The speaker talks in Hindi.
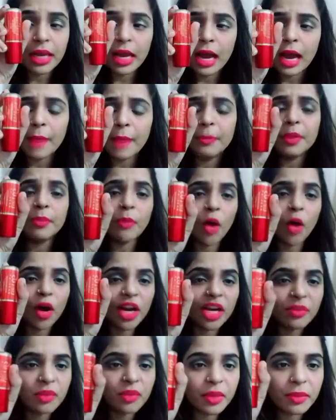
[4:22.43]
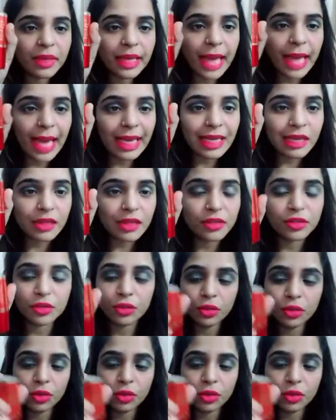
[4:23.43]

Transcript: अपने पॉकेट में भी कैरी कर सकते